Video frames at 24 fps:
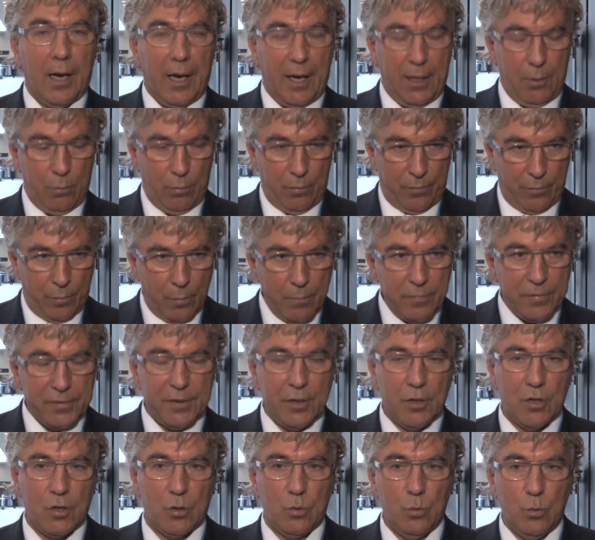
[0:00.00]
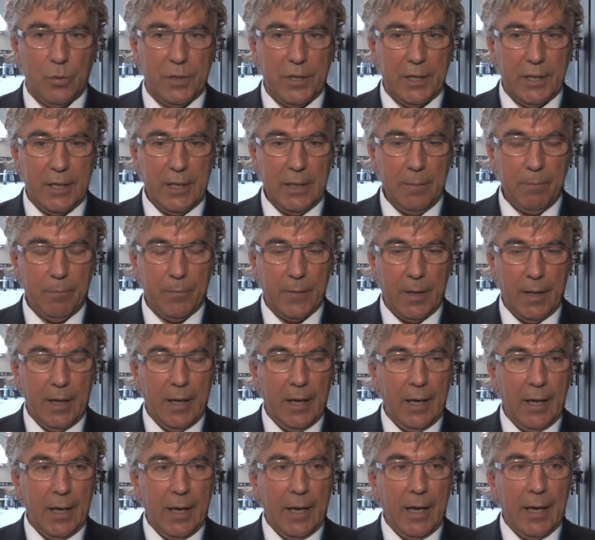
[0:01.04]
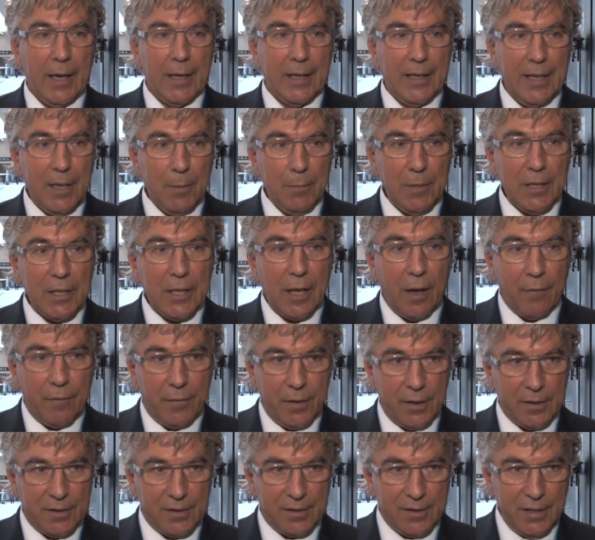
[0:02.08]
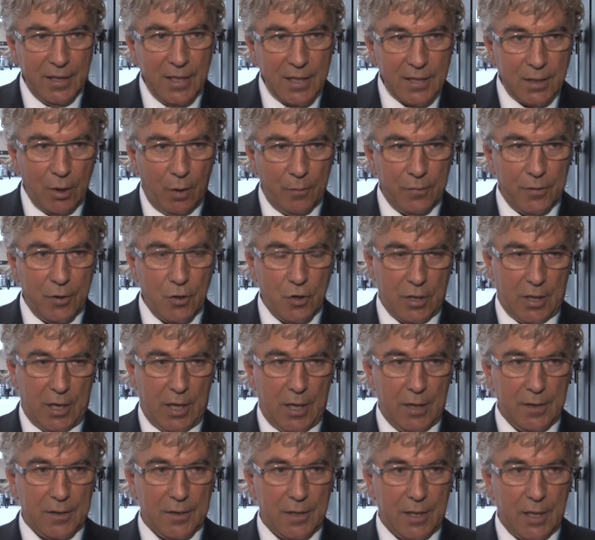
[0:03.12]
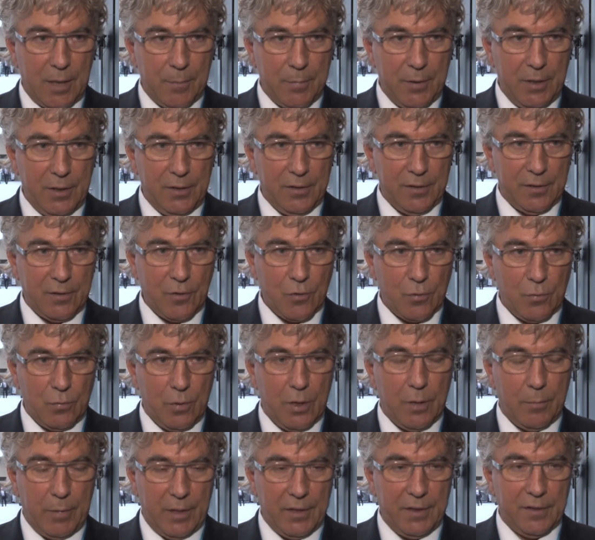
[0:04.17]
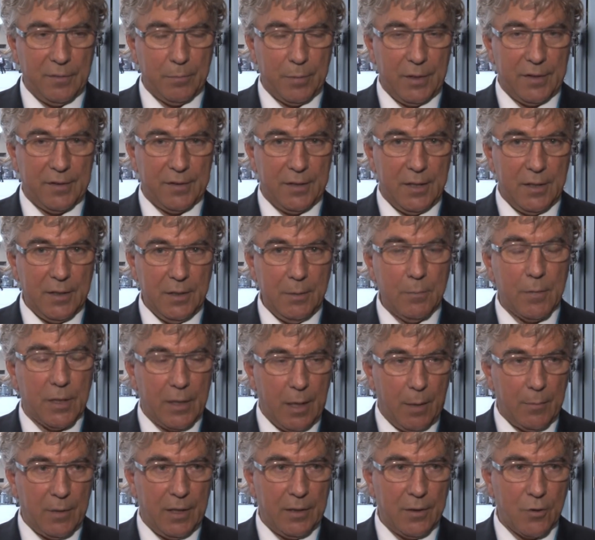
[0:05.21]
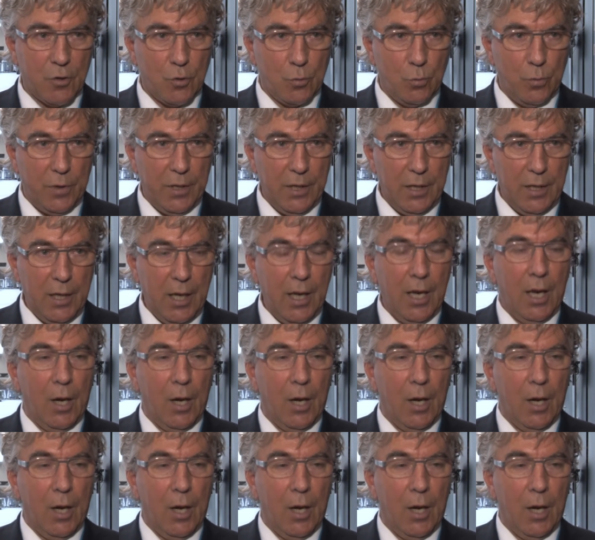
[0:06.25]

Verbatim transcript: B51-Studie nämlich Verzicht auf die Strahlentherapie dieser, äh, bei diesem Patienten im Rahmen einer Studie.